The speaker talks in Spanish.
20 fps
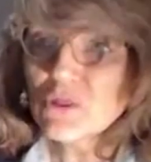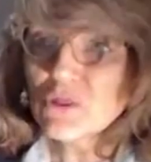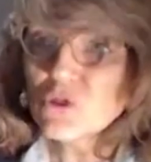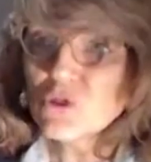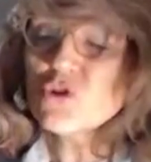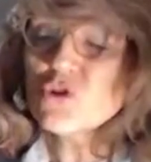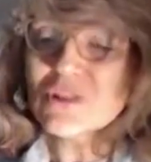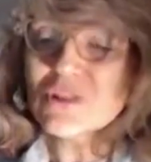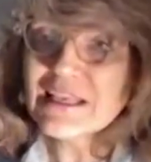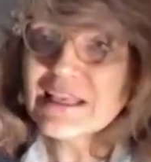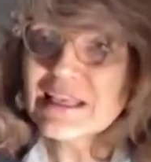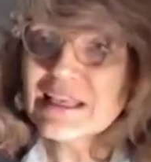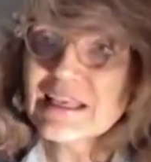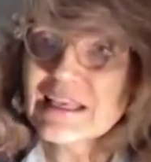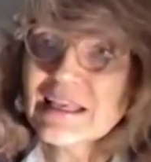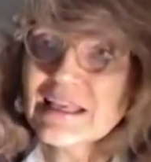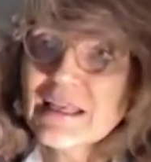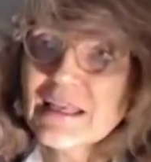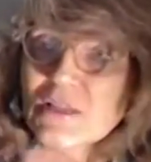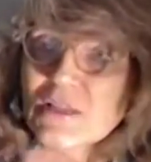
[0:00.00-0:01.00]

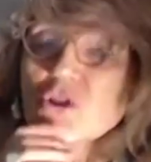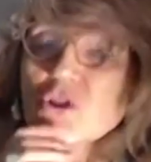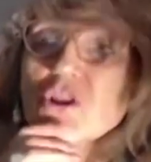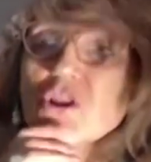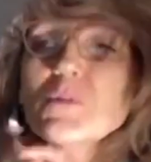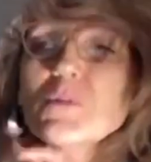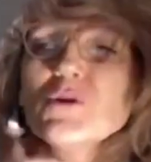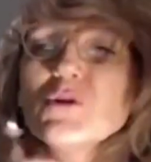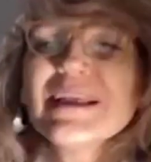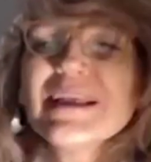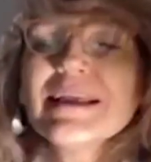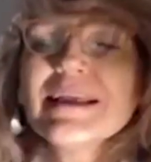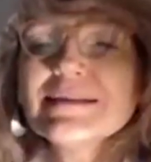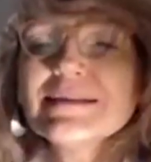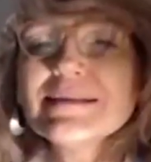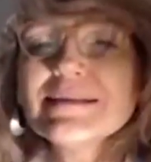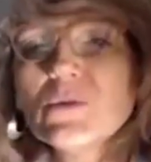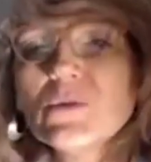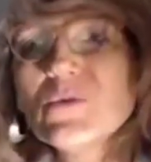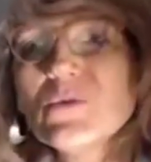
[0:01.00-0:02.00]
dónde, dónde
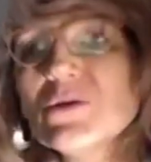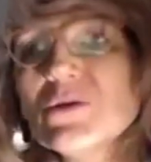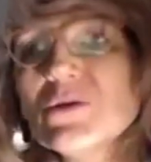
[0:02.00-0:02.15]
protegerse de una